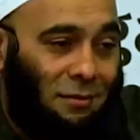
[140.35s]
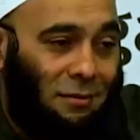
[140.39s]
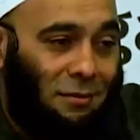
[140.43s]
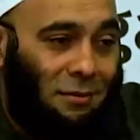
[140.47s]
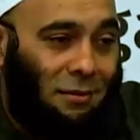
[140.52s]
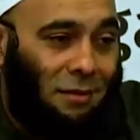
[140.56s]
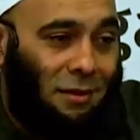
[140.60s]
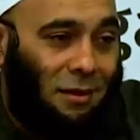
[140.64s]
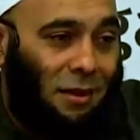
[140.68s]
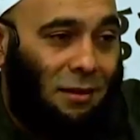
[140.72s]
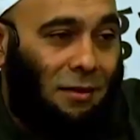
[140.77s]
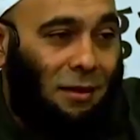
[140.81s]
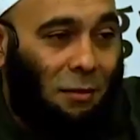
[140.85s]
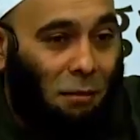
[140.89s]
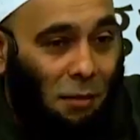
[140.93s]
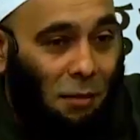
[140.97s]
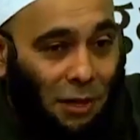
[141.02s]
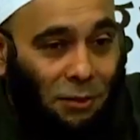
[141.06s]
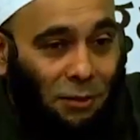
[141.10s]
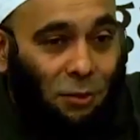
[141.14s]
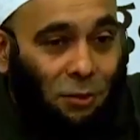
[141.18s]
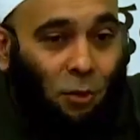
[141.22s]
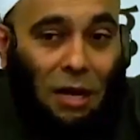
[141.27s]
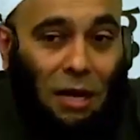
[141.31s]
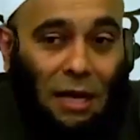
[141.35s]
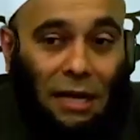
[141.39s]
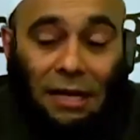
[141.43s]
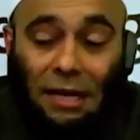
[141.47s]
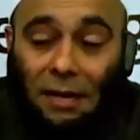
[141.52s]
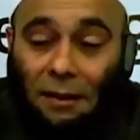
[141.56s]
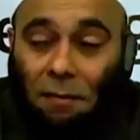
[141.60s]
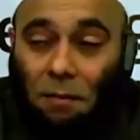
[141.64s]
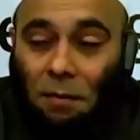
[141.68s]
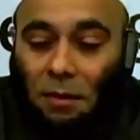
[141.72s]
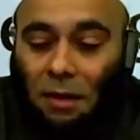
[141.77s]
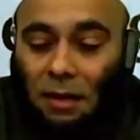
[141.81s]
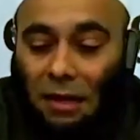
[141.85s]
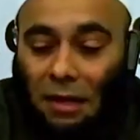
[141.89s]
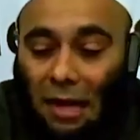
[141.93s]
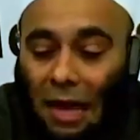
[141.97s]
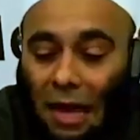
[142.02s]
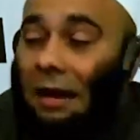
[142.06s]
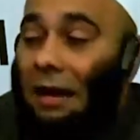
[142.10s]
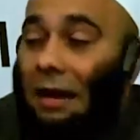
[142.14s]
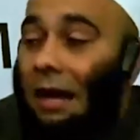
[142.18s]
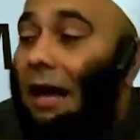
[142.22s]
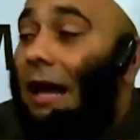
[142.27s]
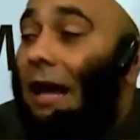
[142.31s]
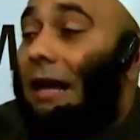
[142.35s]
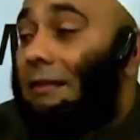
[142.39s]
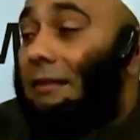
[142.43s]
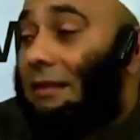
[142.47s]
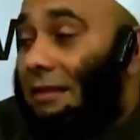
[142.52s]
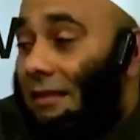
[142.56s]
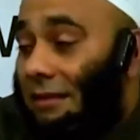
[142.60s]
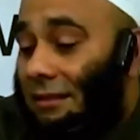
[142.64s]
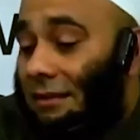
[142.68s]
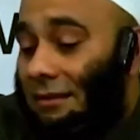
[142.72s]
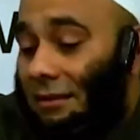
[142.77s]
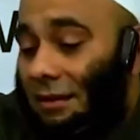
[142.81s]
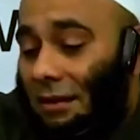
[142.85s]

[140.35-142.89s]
Ya, termasuk lagi nggak enak hati.